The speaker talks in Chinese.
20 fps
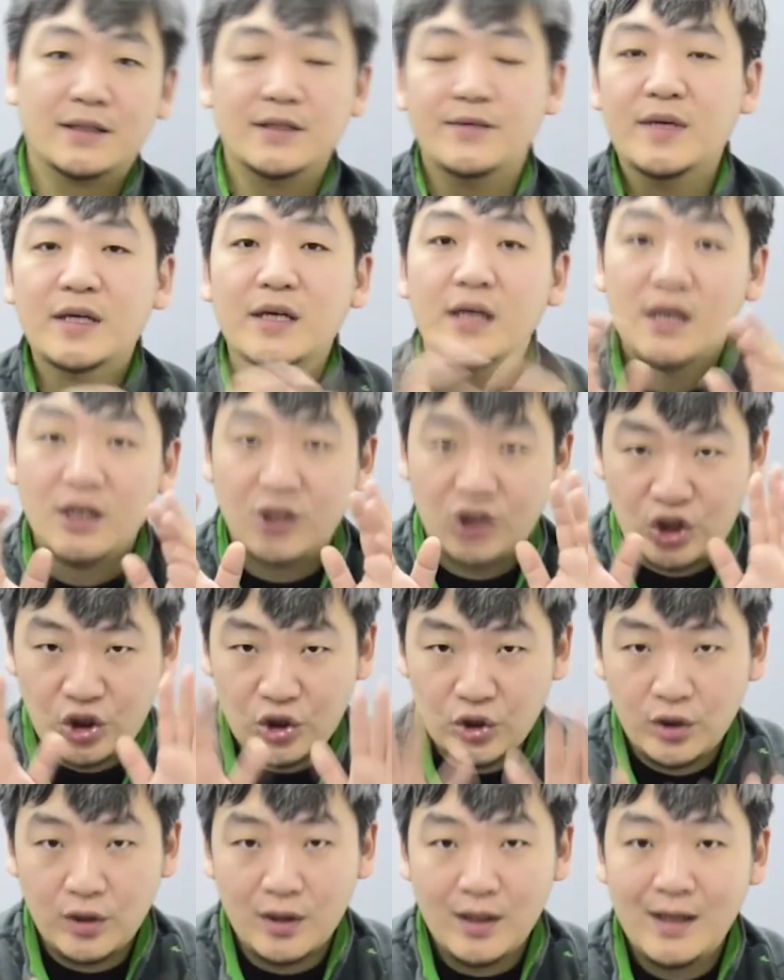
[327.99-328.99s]
因为
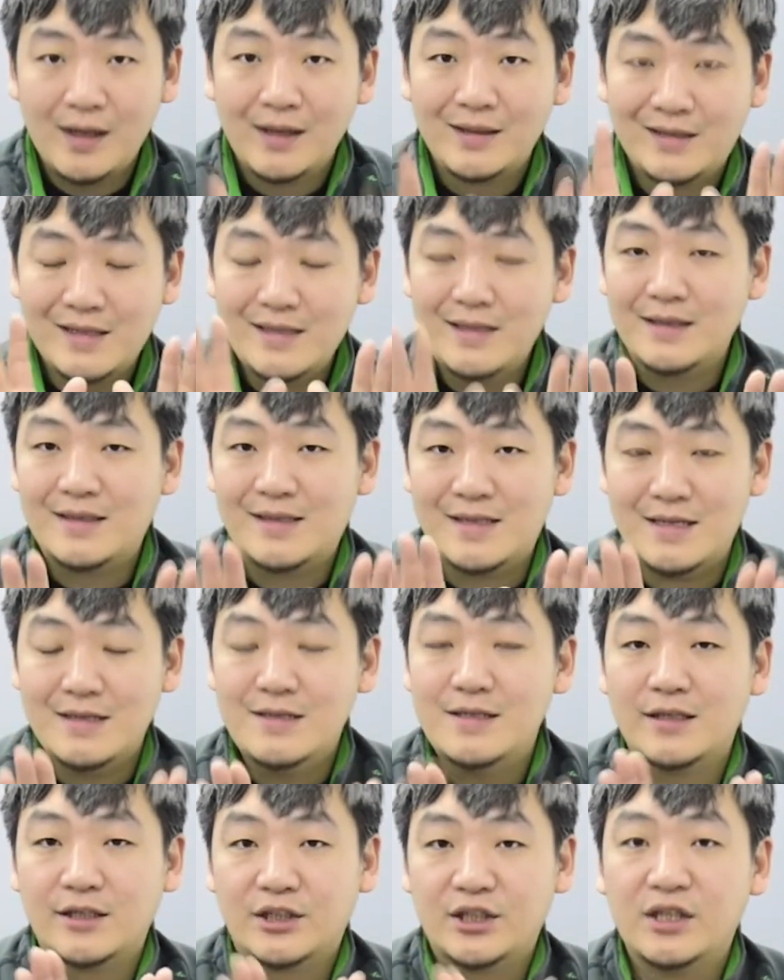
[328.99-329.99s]
车真的仅
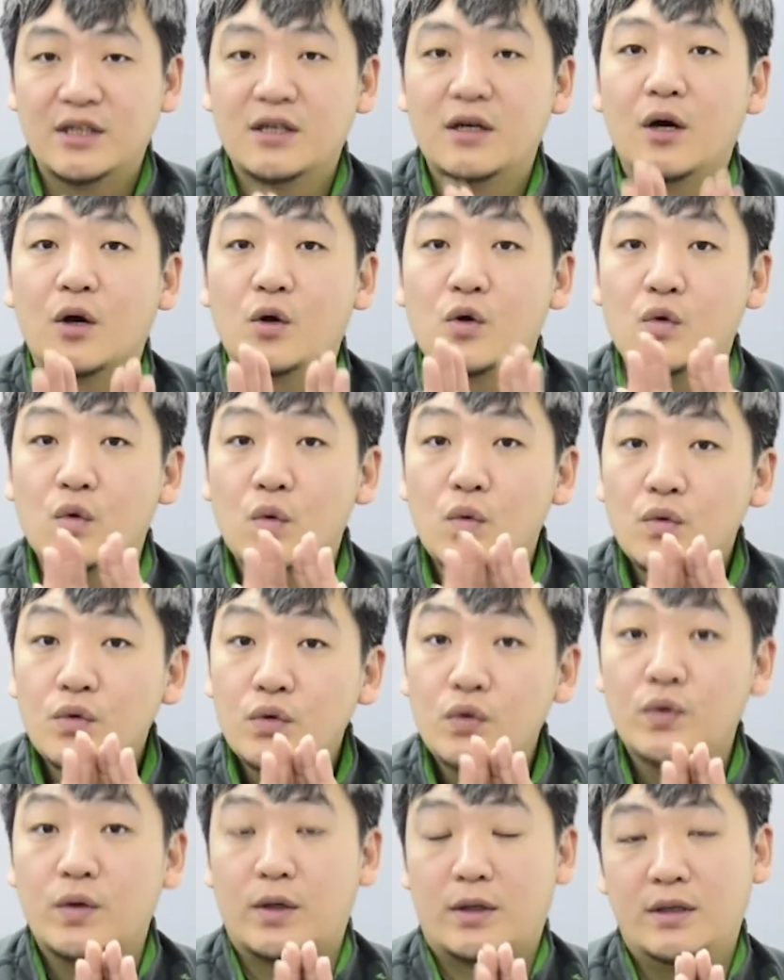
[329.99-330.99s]
仅是一个工
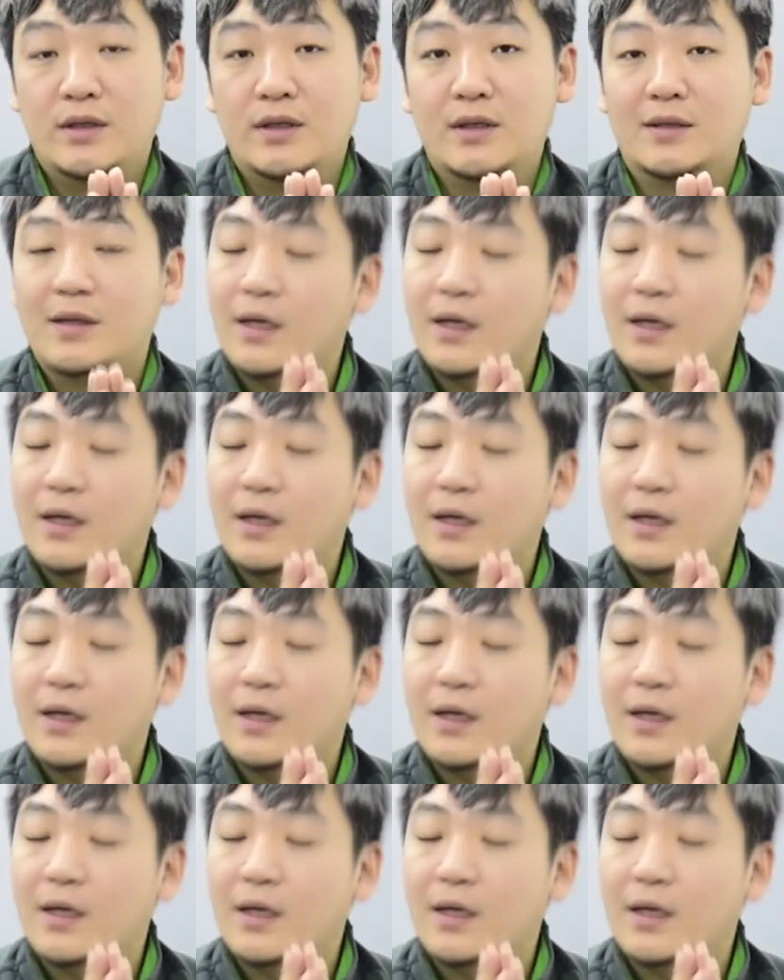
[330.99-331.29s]
具而已。